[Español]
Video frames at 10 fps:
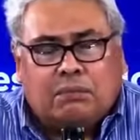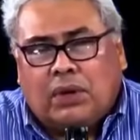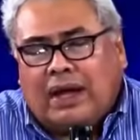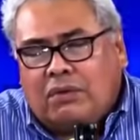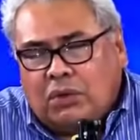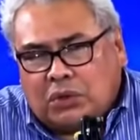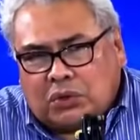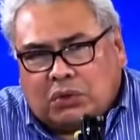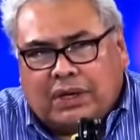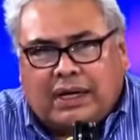después
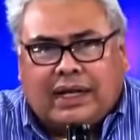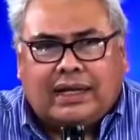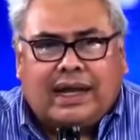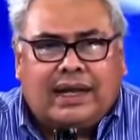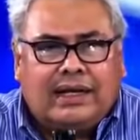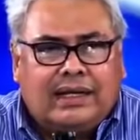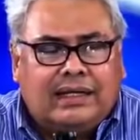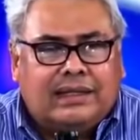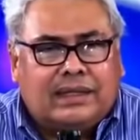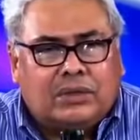habló sobre el
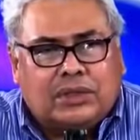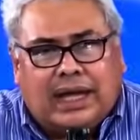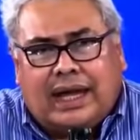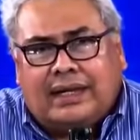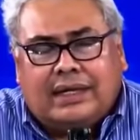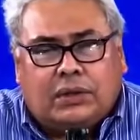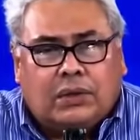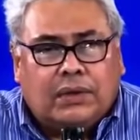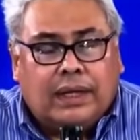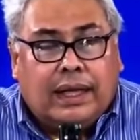canal
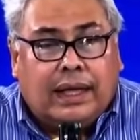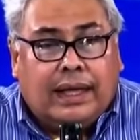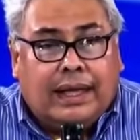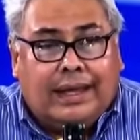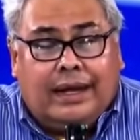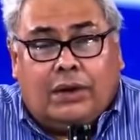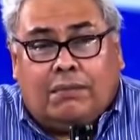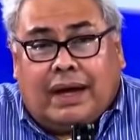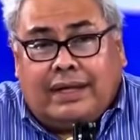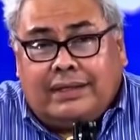interoceánico. Y
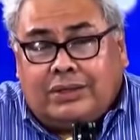lo más